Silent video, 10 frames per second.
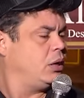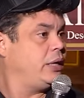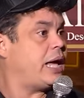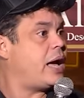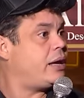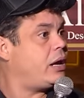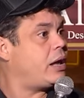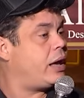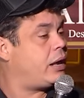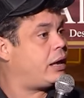E aí ele,
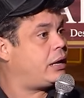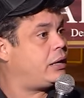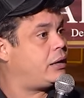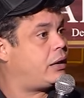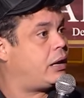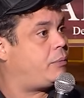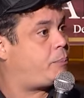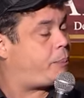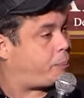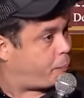ele,
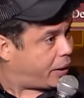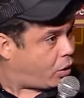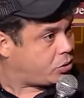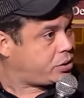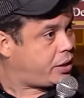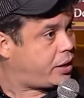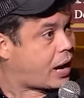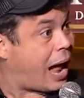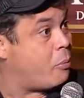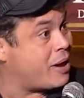ele pegou o dinheiro,
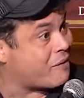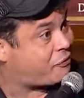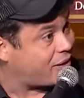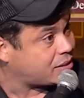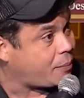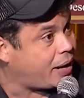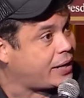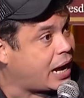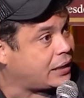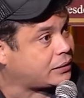a mulher fez a
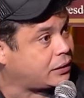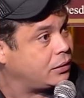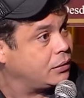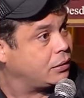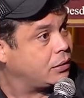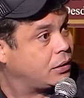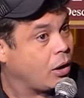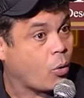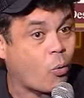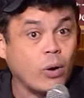bariátrica.
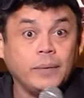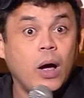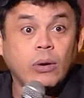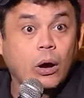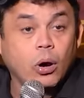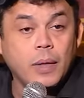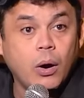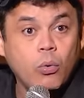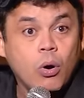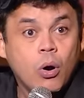Não, largou
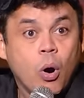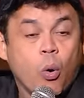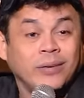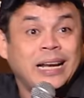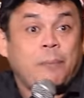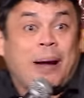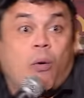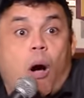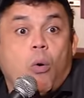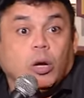não. Quando ele
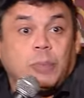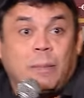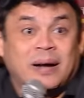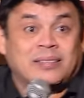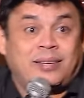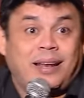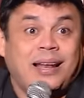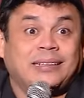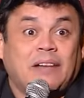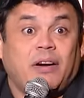pagou a última parcela,
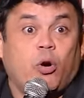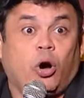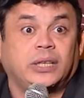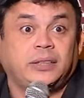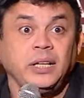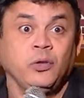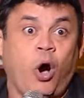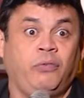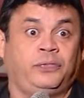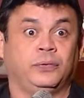ela tava gorda de
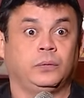novo.